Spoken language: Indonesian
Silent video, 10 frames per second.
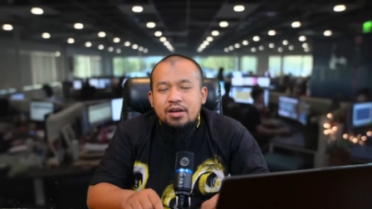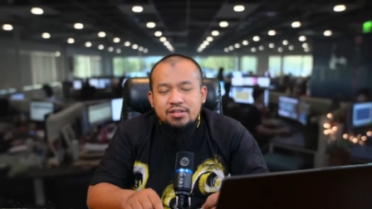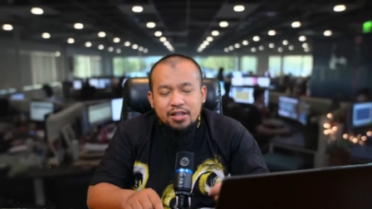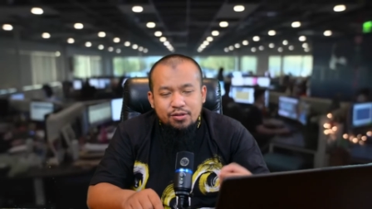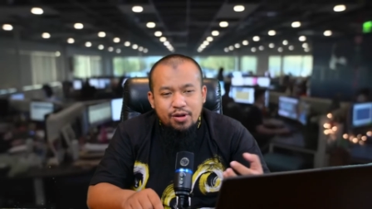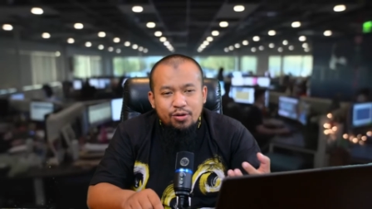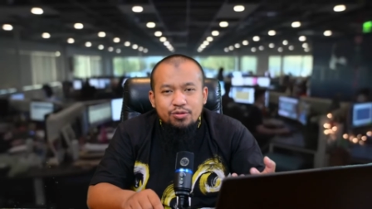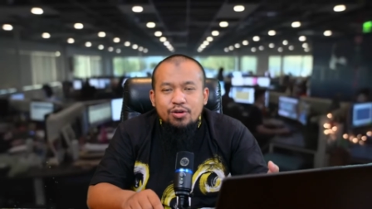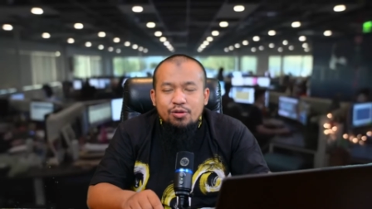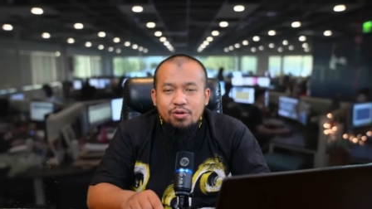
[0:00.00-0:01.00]
Jadwal
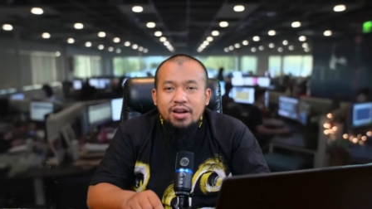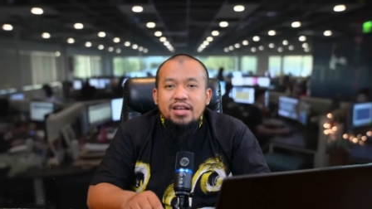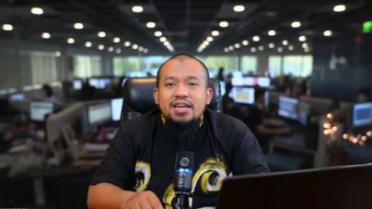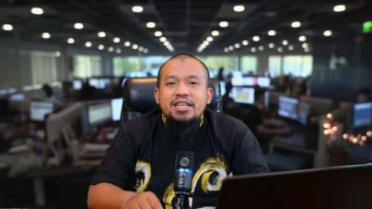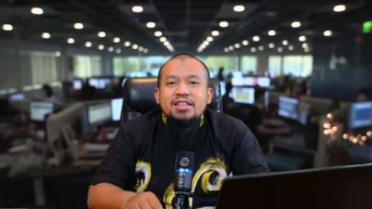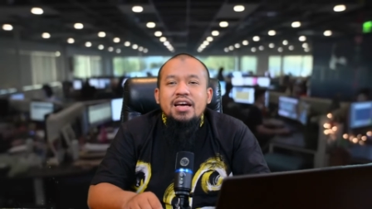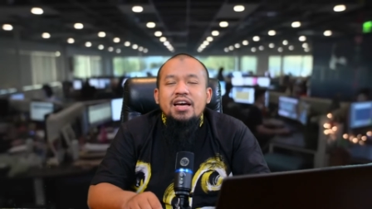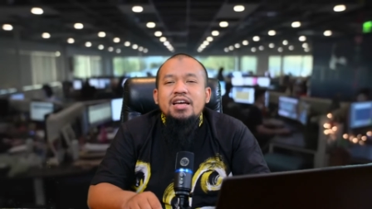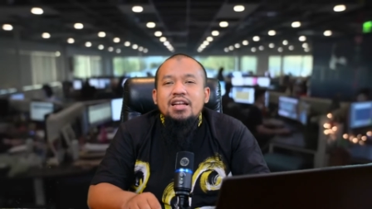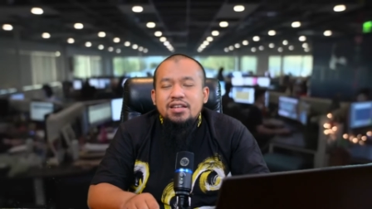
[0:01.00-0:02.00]
untuk keluarga
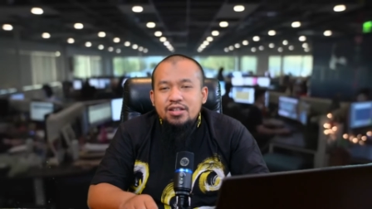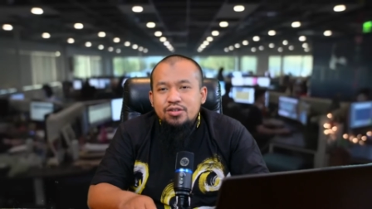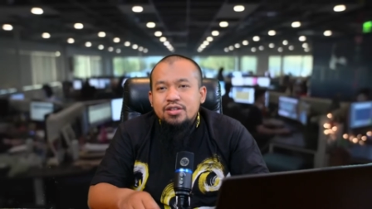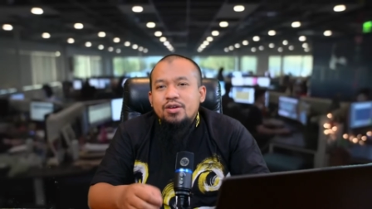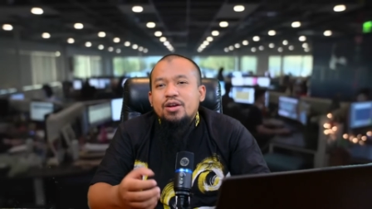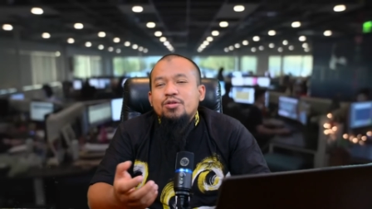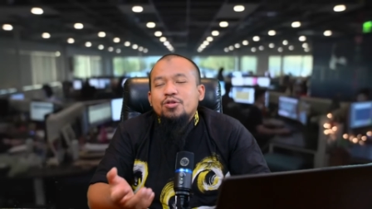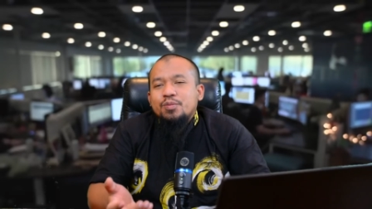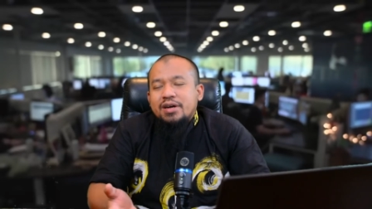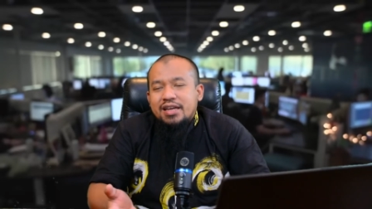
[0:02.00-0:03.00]
kita dan jadwal
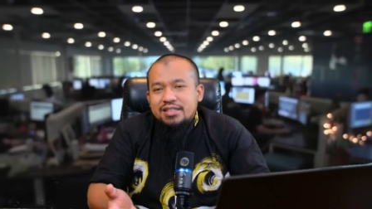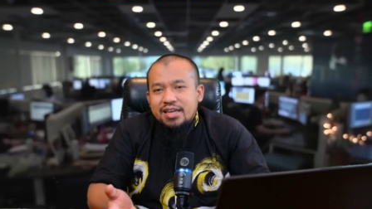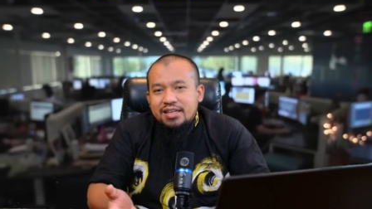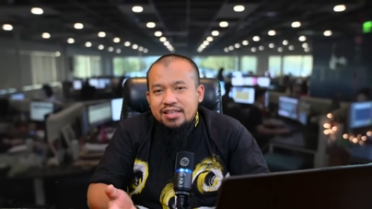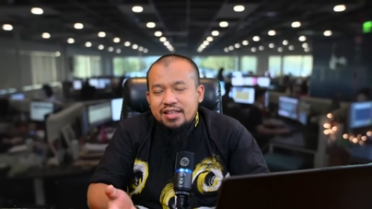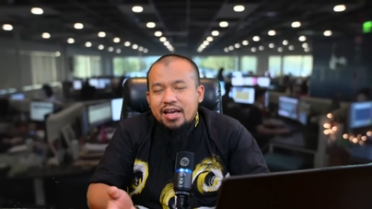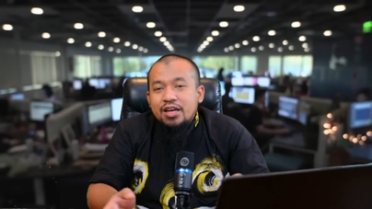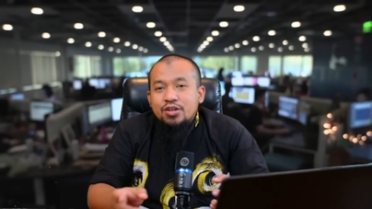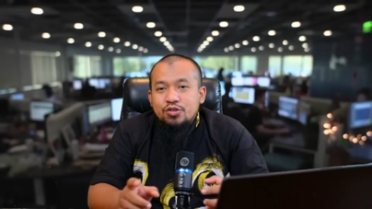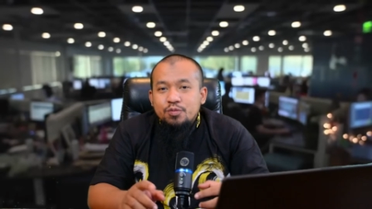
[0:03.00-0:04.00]
untuk pekerjaan kita.
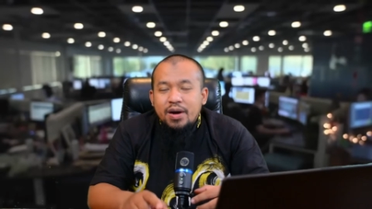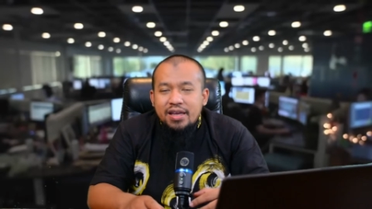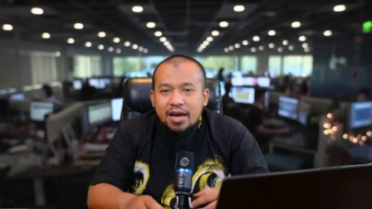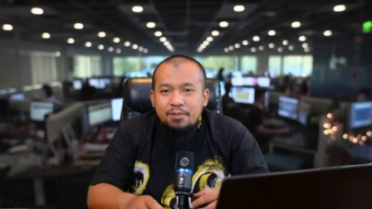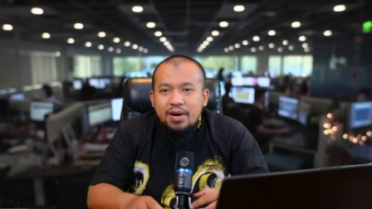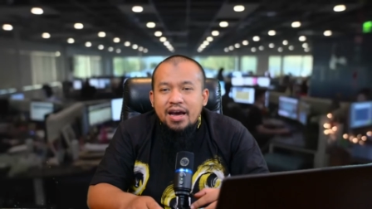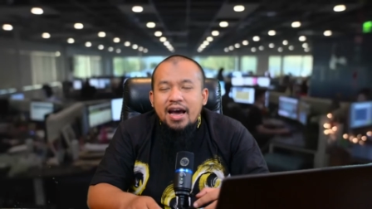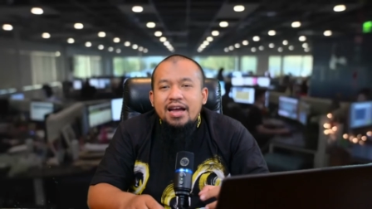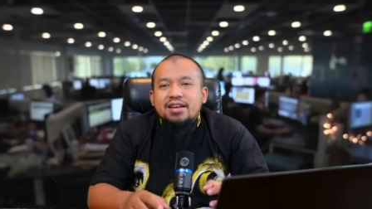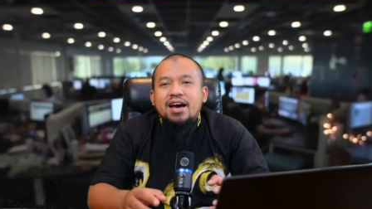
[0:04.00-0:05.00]
Supaya
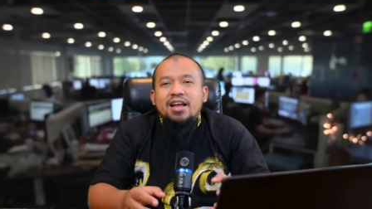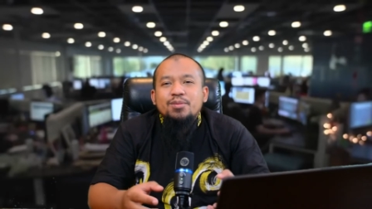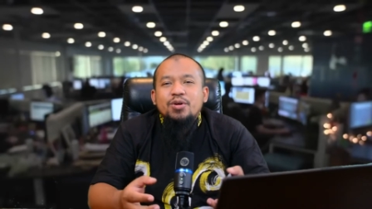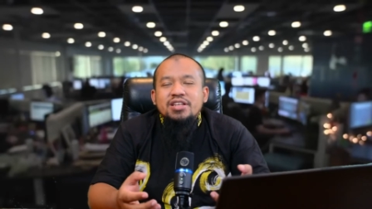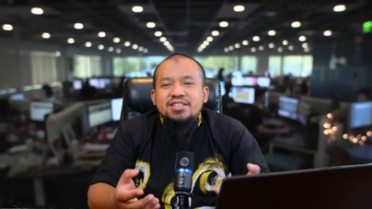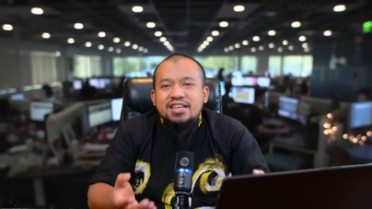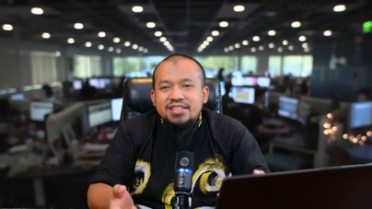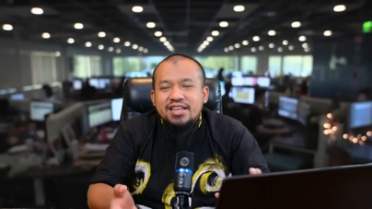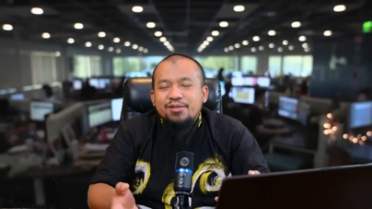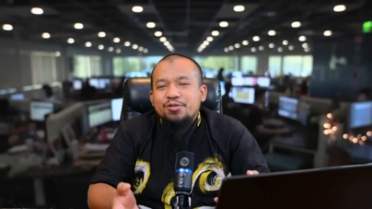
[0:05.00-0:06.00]
apa? Ada
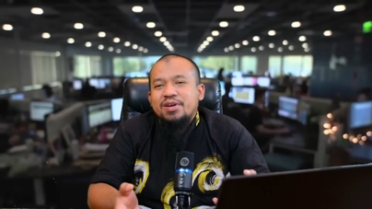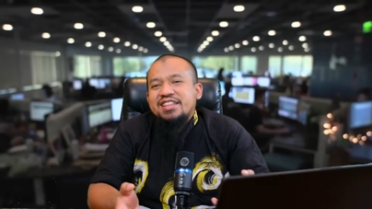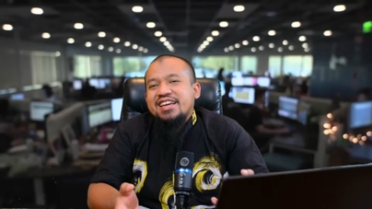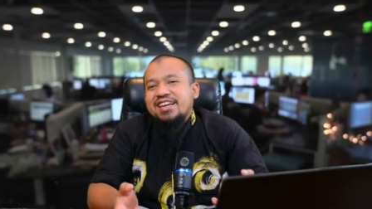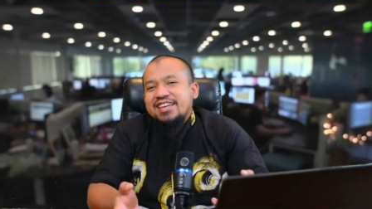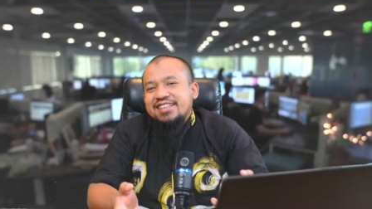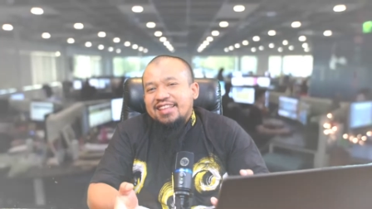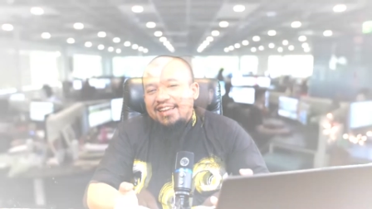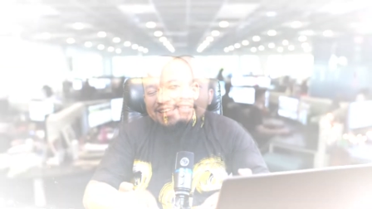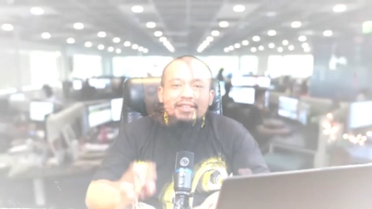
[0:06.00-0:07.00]
harmonisasi dalam rumah tangga kita.